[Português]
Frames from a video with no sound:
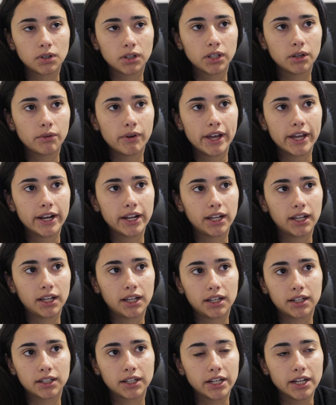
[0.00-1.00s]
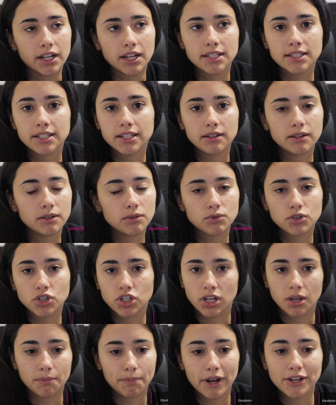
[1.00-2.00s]
Quando eu era criança, eu
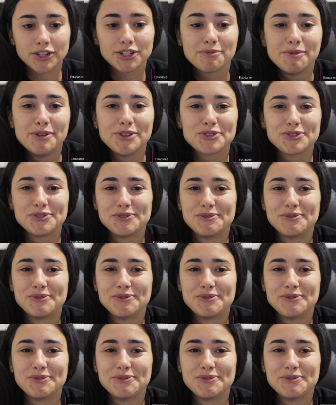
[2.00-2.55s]
tinha praticamente